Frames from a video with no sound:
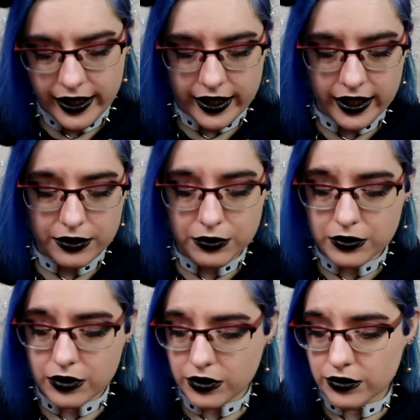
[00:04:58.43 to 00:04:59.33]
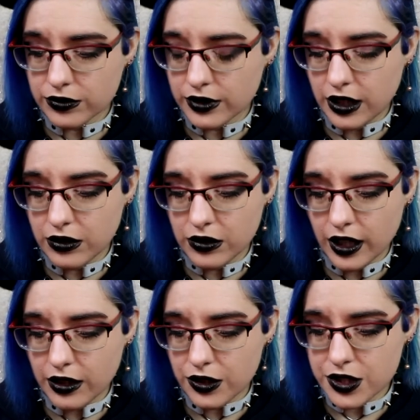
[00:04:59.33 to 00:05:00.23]
Et donc en allant
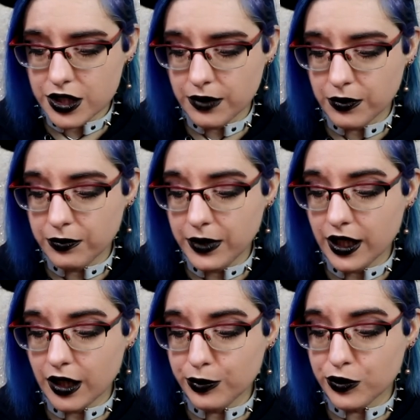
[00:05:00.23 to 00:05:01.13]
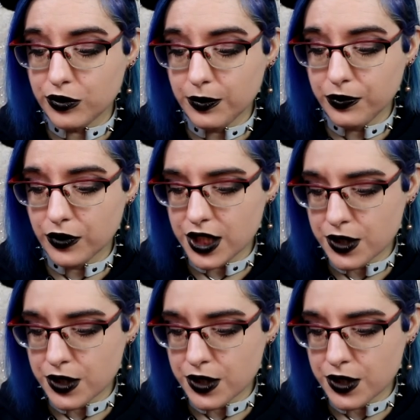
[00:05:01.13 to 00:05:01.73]
à Lush, ils m'ont mis un produit pour les